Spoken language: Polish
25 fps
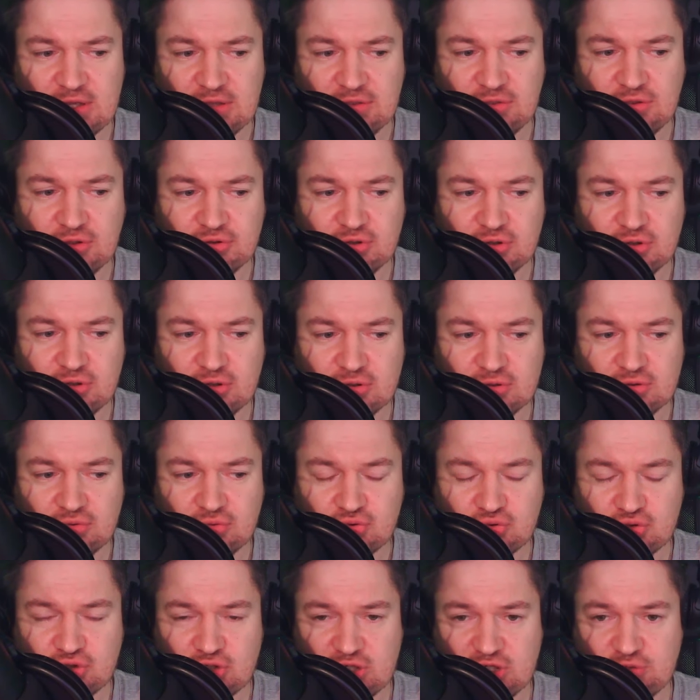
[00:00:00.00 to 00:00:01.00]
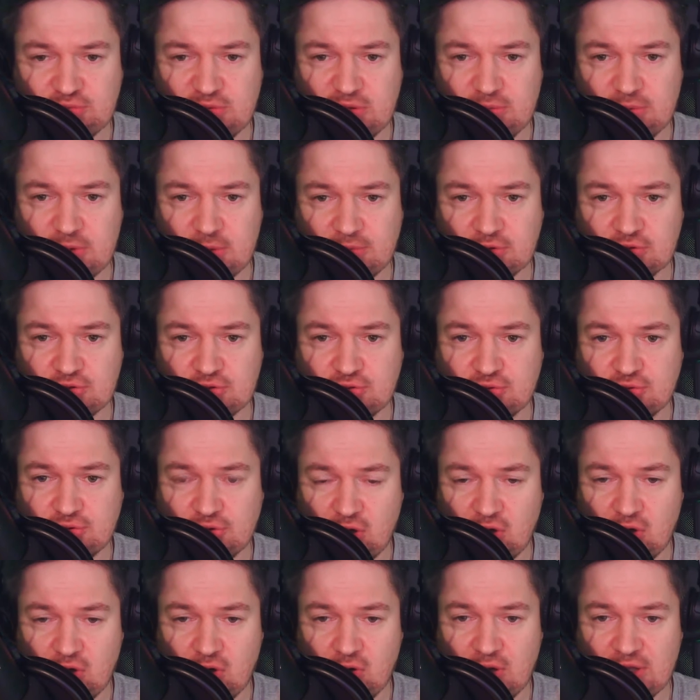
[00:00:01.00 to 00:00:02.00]
no to ruszyliśmy po prostu
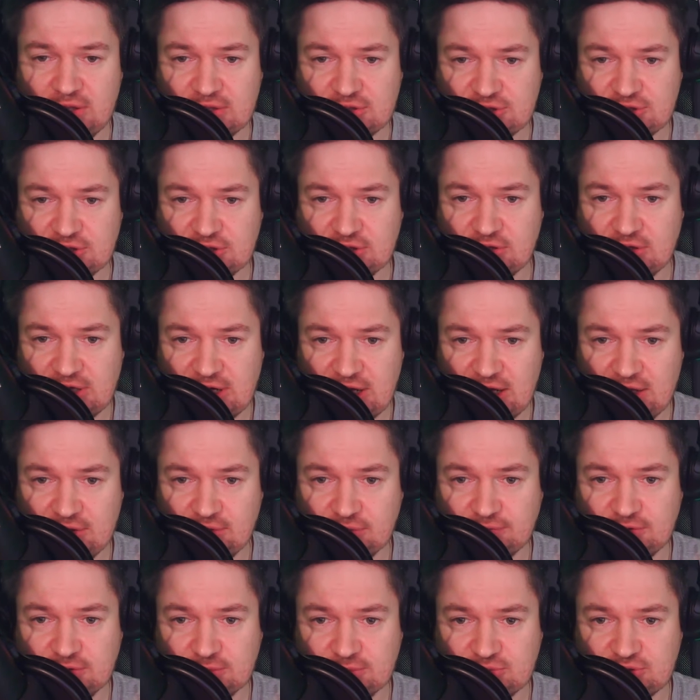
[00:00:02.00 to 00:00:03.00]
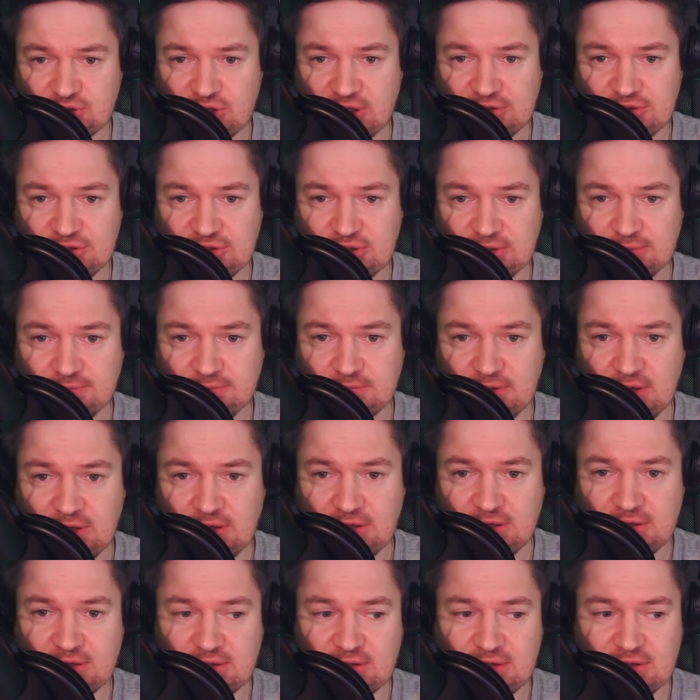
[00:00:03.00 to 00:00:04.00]
dookoła naszego kraju w tym czasie,
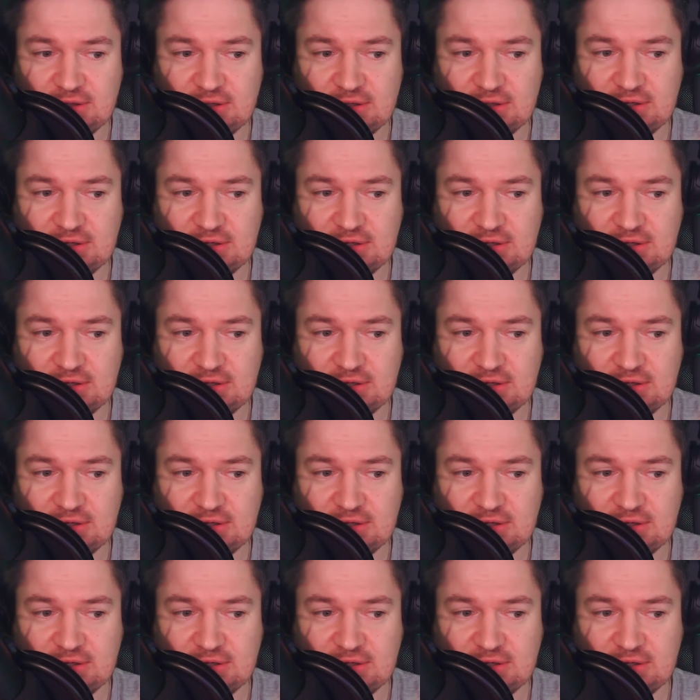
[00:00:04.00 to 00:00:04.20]
tak?